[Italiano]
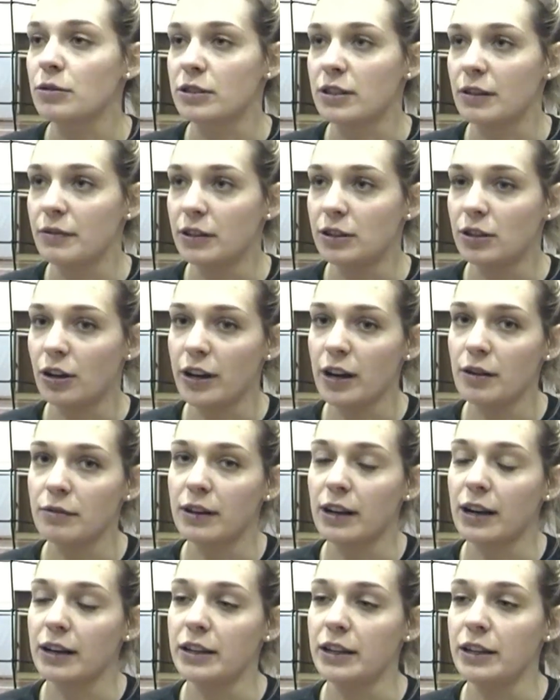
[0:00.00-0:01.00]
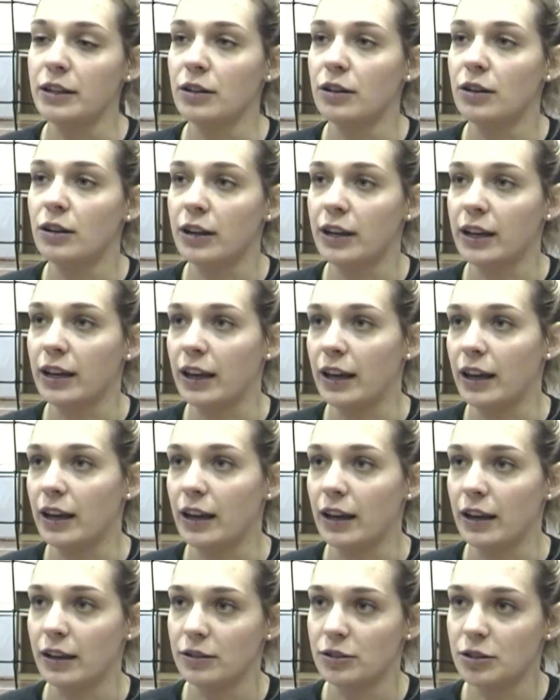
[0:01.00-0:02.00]
questa vittoria è un gradino
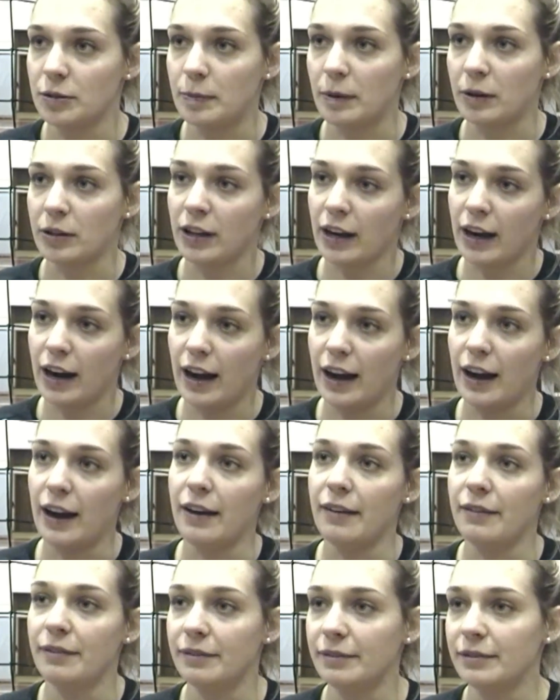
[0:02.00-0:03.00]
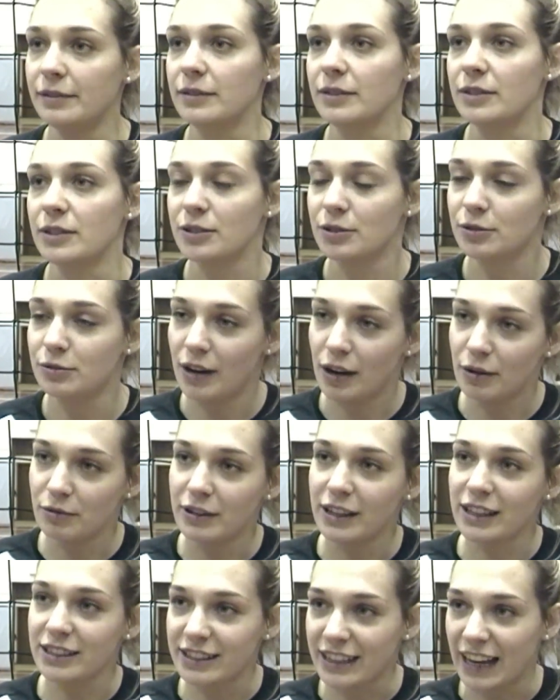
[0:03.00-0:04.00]
che ci porterà su una
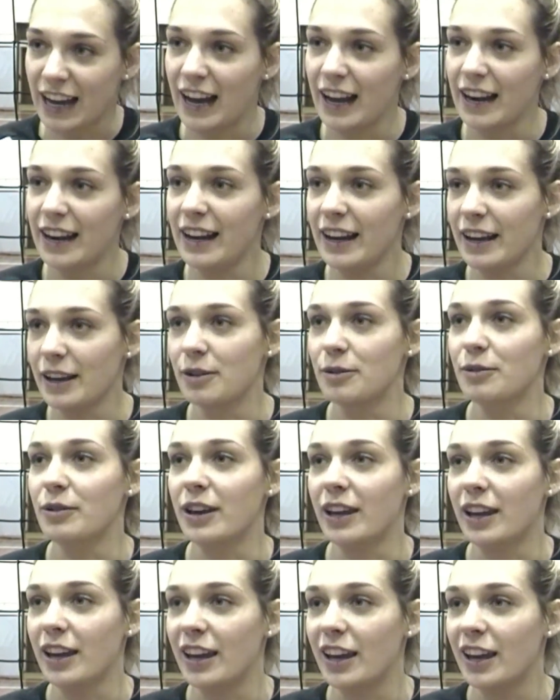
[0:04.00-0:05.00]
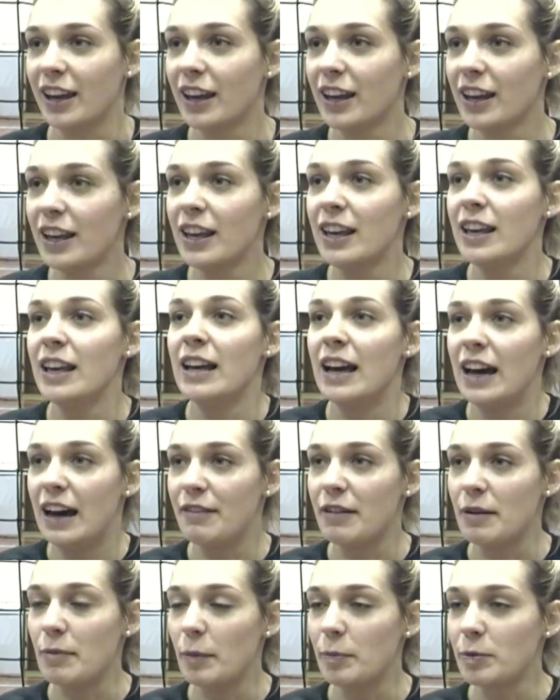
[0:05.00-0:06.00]
lunga scala in cui
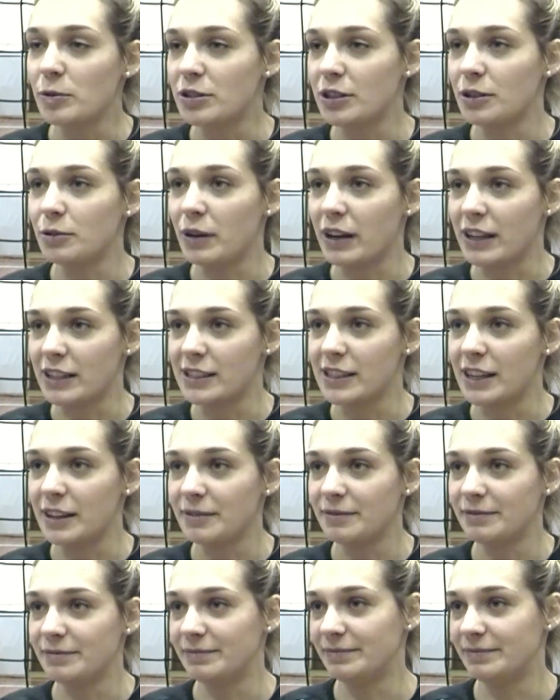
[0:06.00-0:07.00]
avremo più sicurezze.